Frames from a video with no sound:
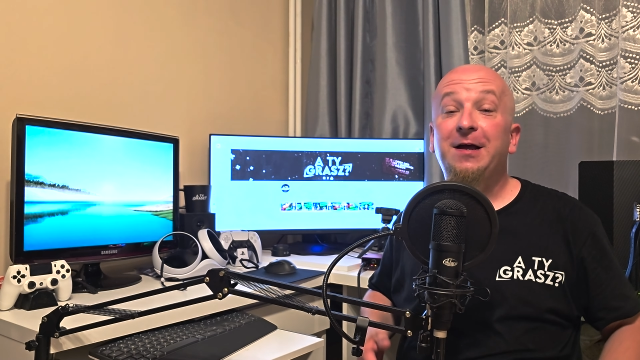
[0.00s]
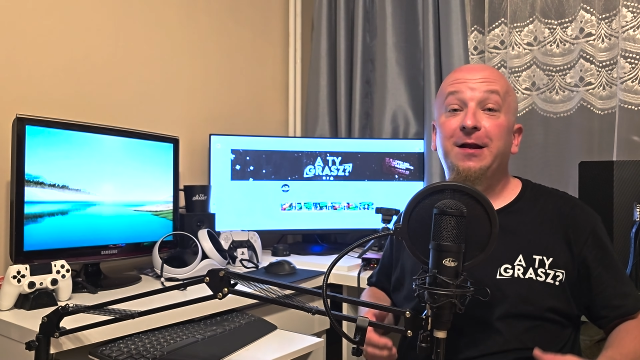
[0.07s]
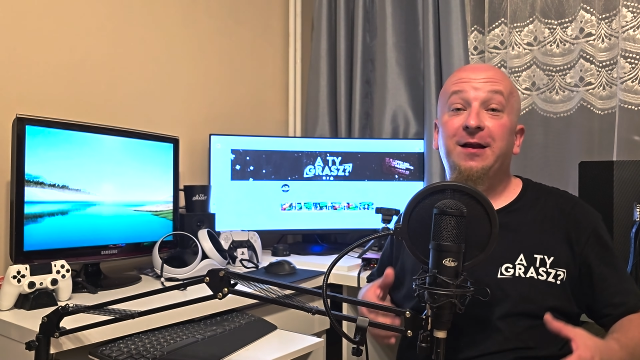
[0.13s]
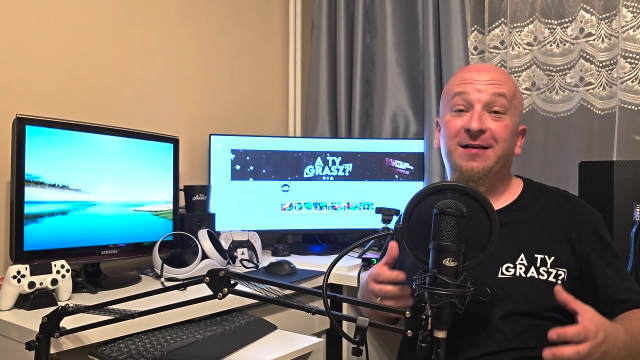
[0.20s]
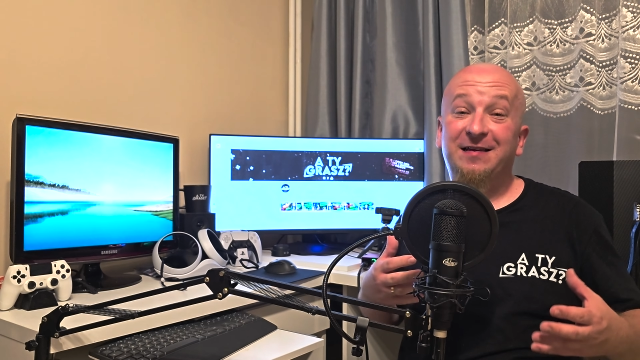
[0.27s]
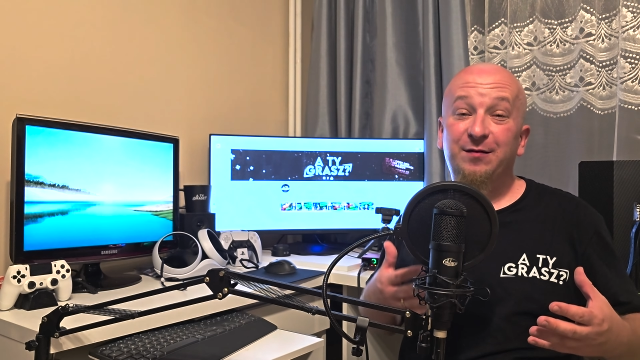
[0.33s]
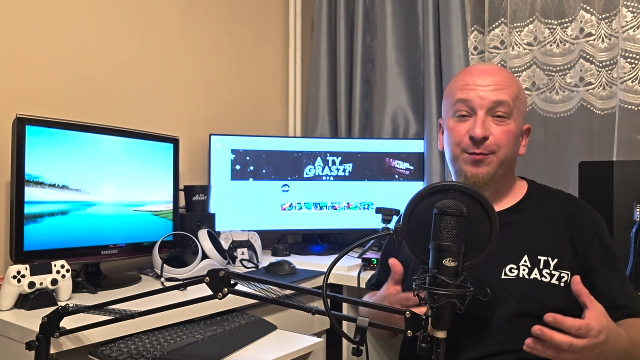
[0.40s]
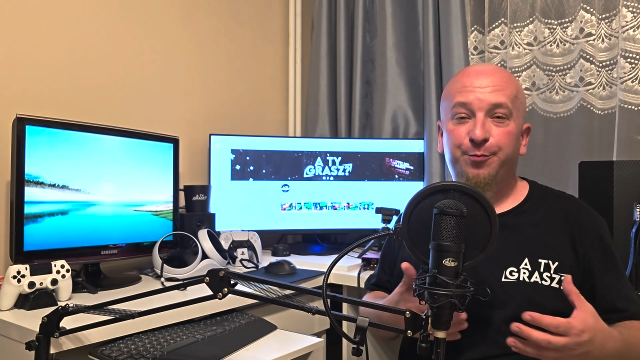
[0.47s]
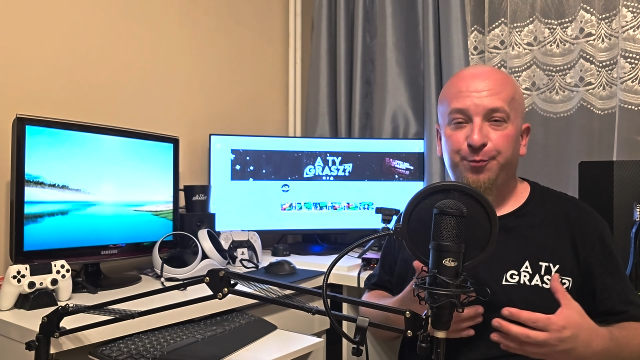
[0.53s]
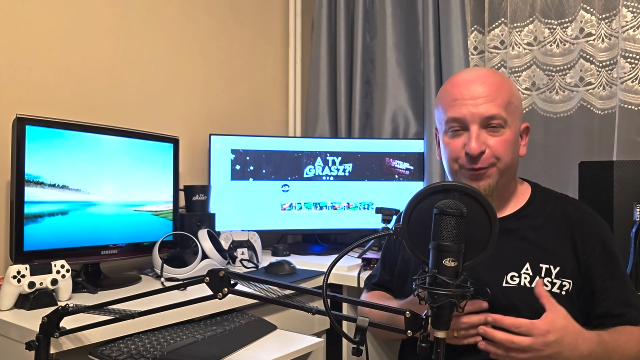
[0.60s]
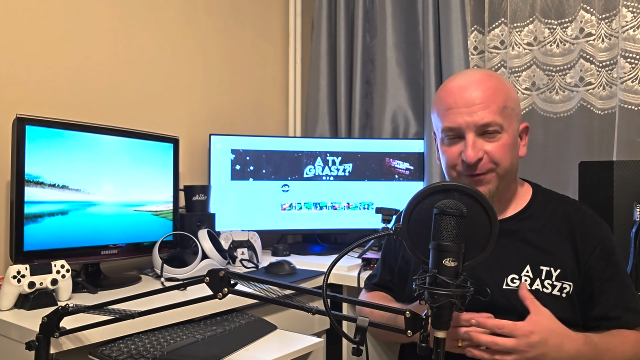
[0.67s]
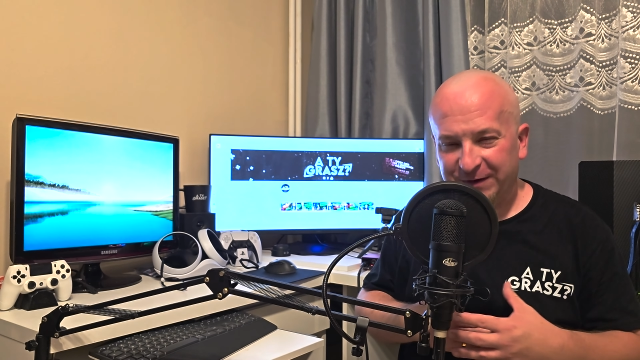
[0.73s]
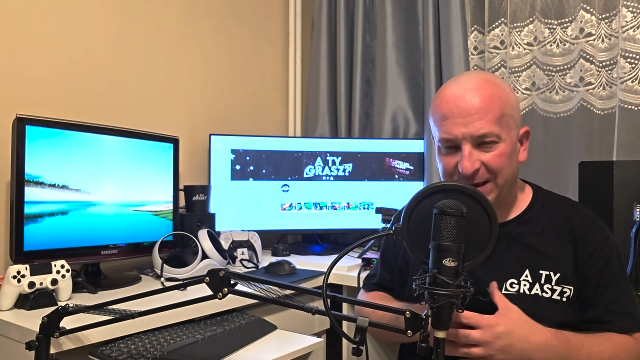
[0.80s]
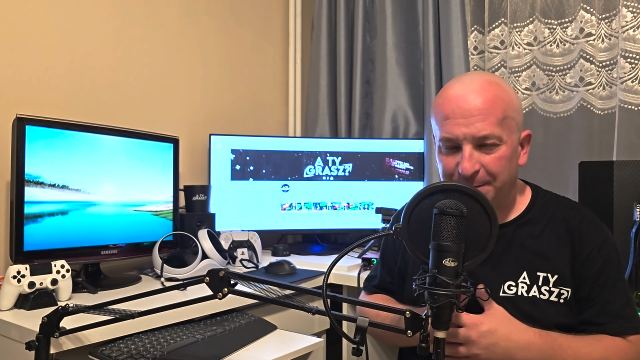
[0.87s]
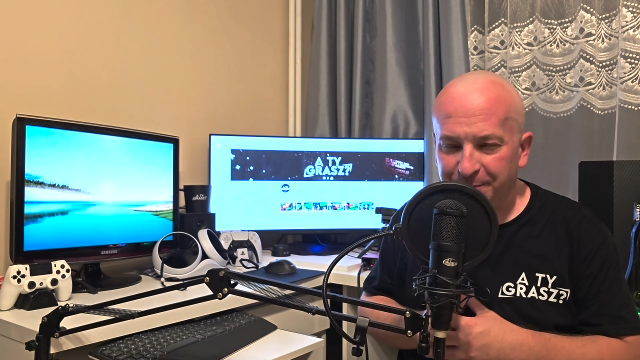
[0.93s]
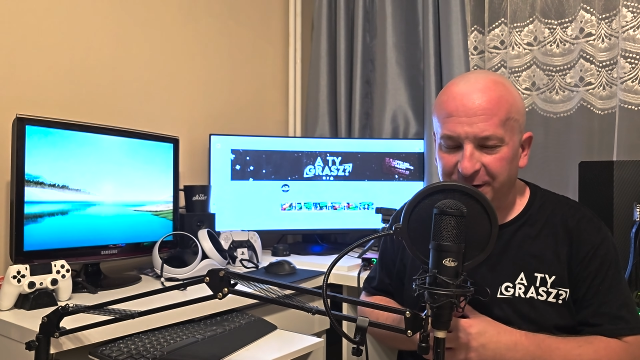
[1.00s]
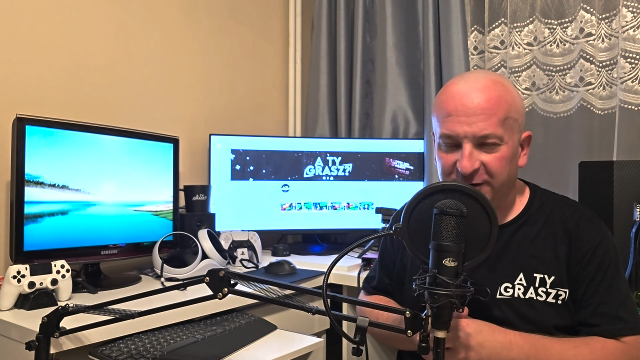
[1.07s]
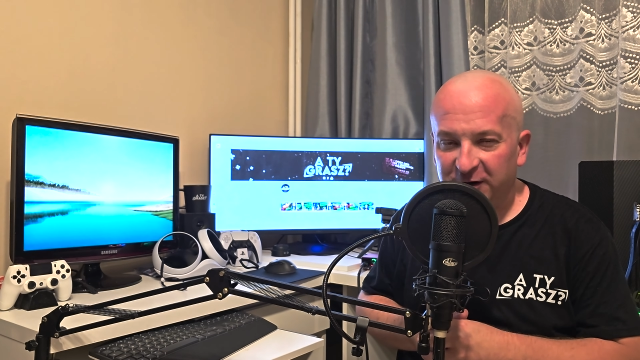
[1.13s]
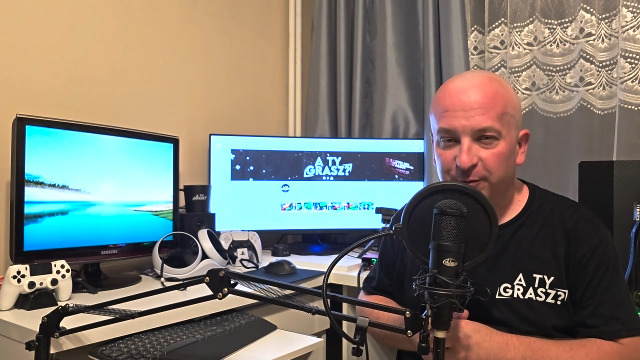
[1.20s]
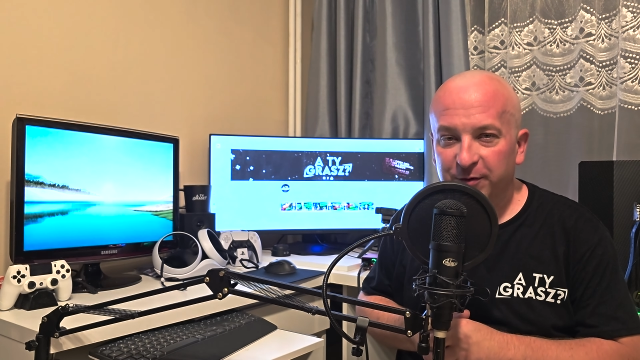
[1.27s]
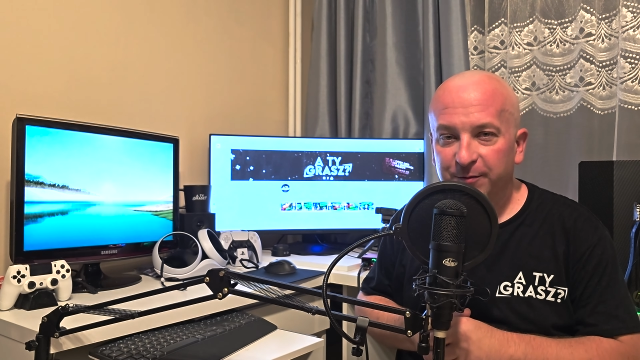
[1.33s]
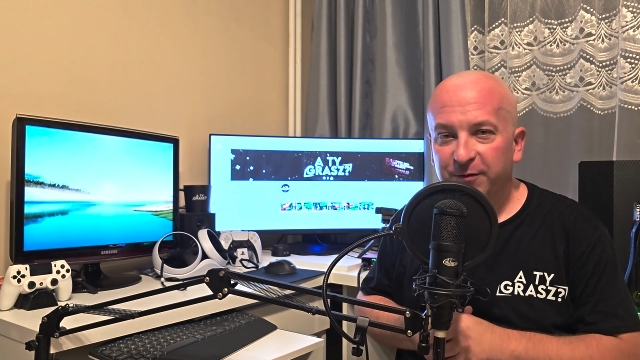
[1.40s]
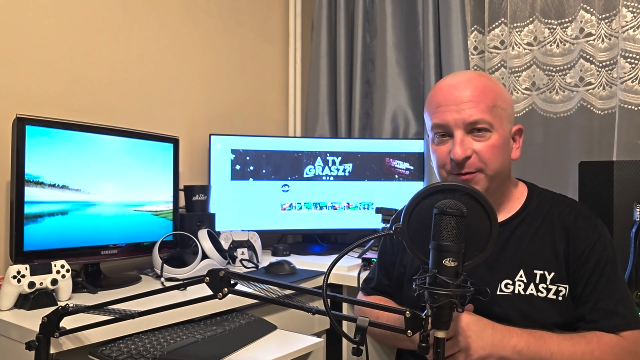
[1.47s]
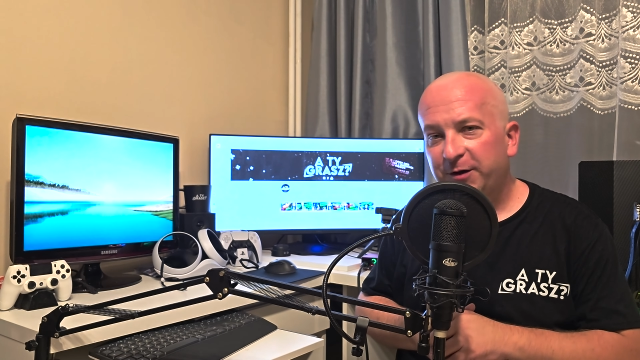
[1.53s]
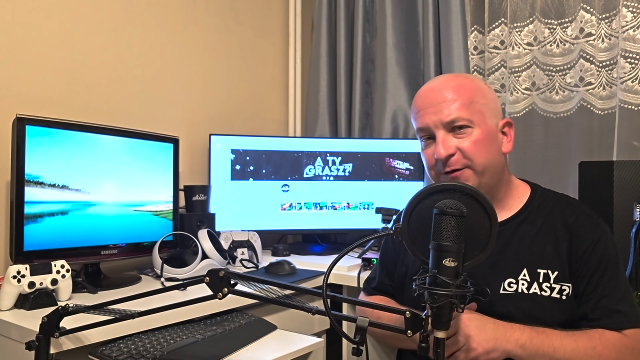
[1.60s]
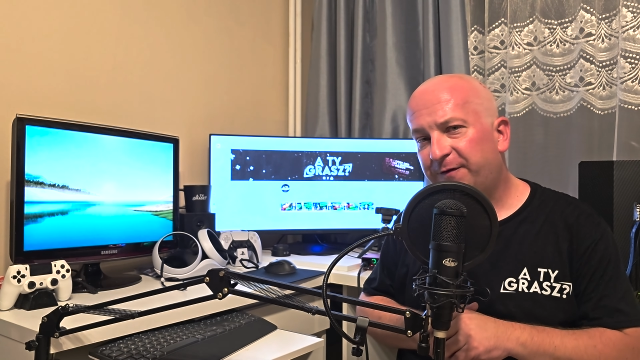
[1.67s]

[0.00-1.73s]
Na samym wstępie chciałbym y,